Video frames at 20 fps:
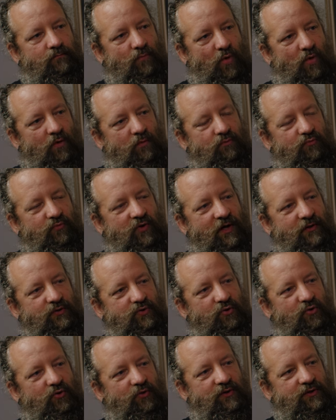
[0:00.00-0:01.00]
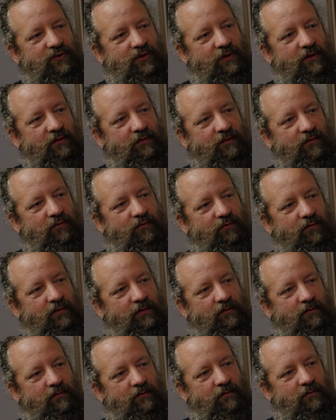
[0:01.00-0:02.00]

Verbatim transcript: Ja, und heutzutage ist jeder tätowiert.